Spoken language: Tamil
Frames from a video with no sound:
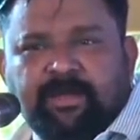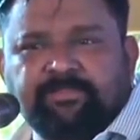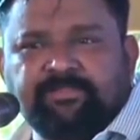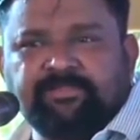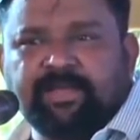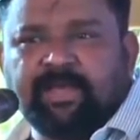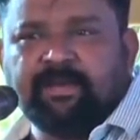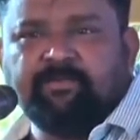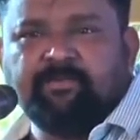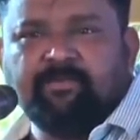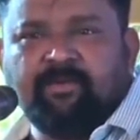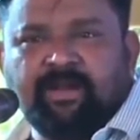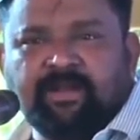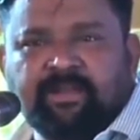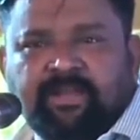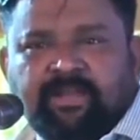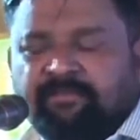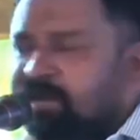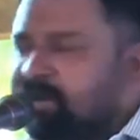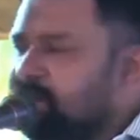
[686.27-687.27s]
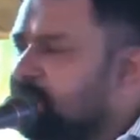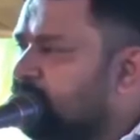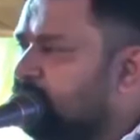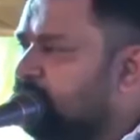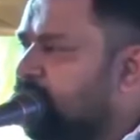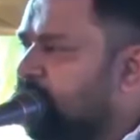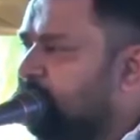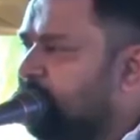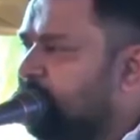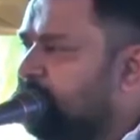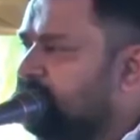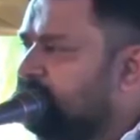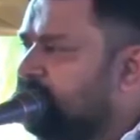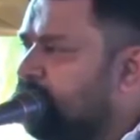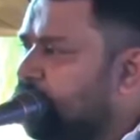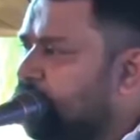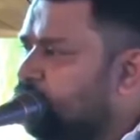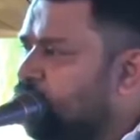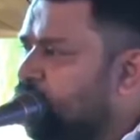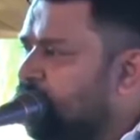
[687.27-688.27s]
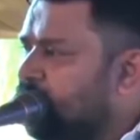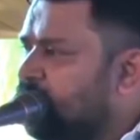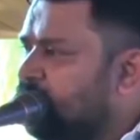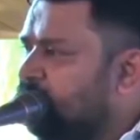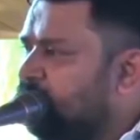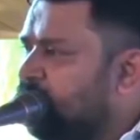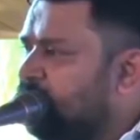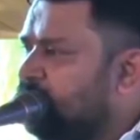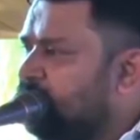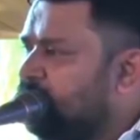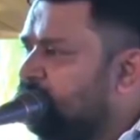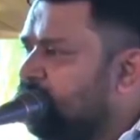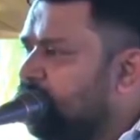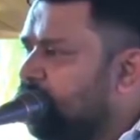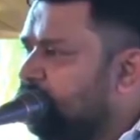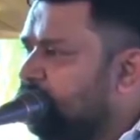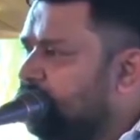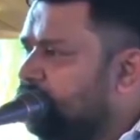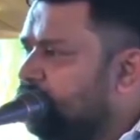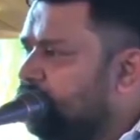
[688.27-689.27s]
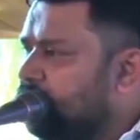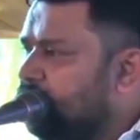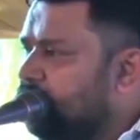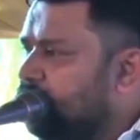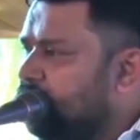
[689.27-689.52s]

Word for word: ஆண் சார்பு வாழ்க்கை வாழுகிறவனா பெண் சார்பு வாழ்க்கை வாழுகிறவளா அப்படின்னு